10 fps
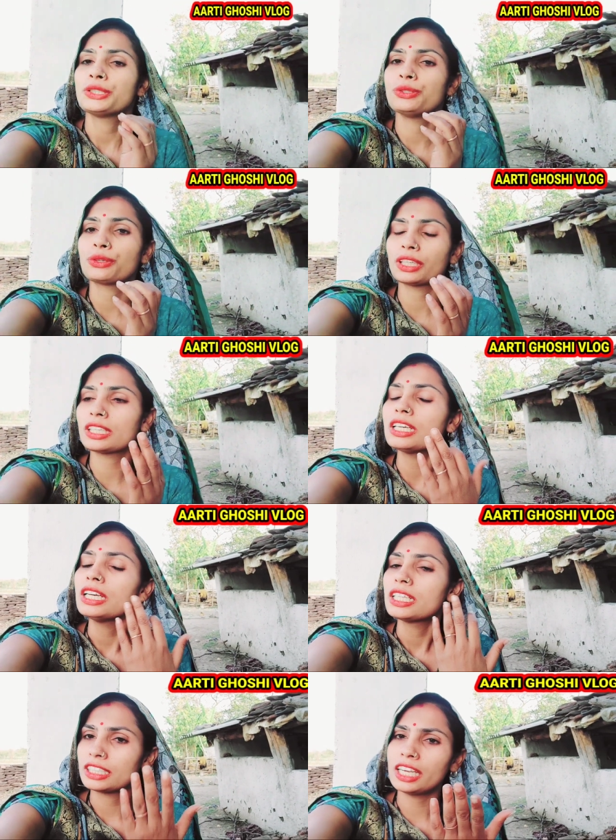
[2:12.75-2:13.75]
जो कि
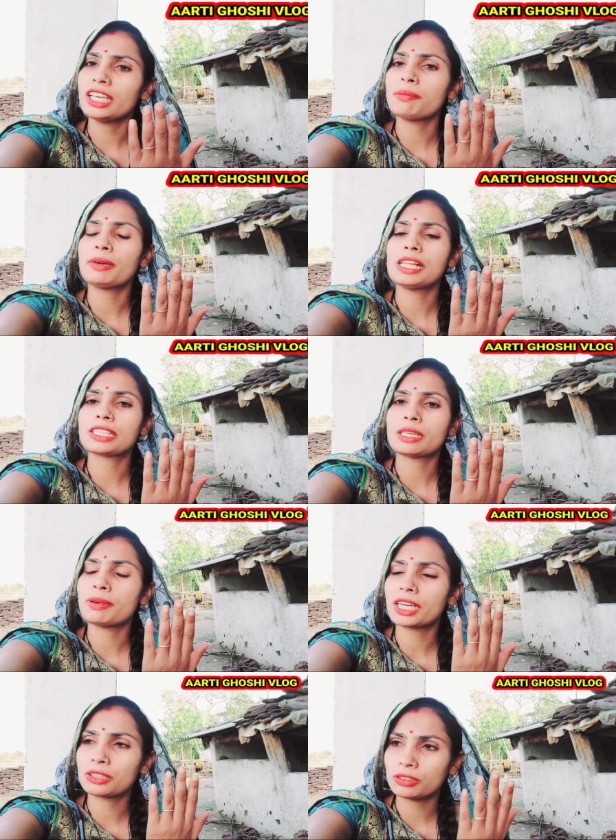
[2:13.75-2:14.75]
6 अप्रैल से
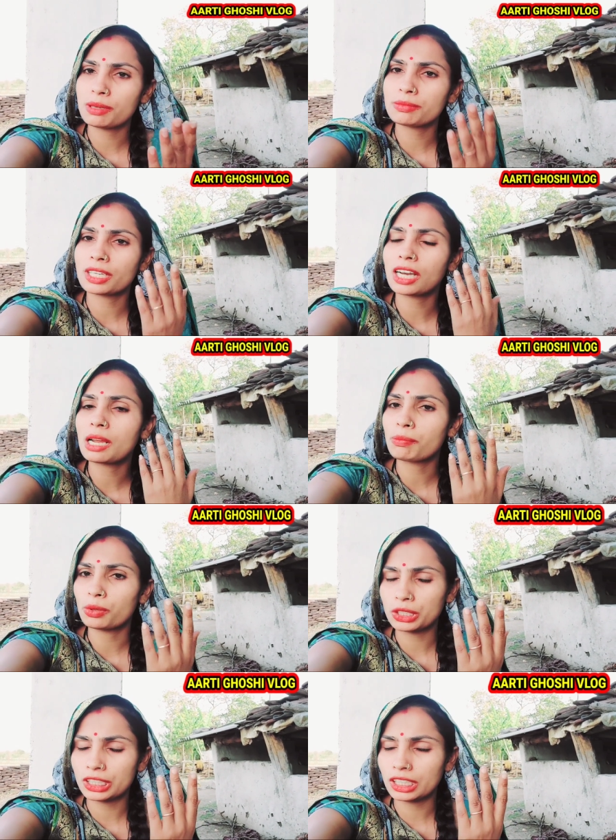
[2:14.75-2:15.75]
बागेश्वर धाम सरकार
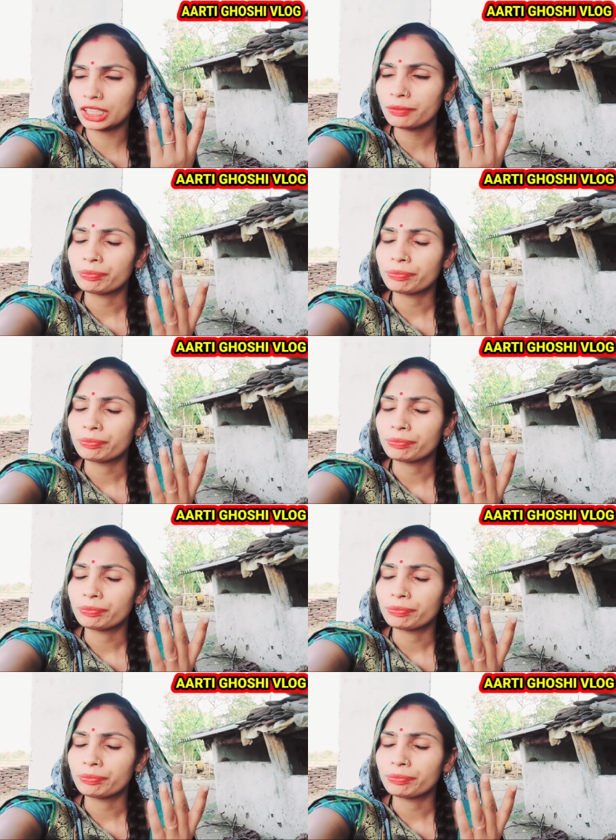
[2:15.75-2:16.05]
पहुँचे हैं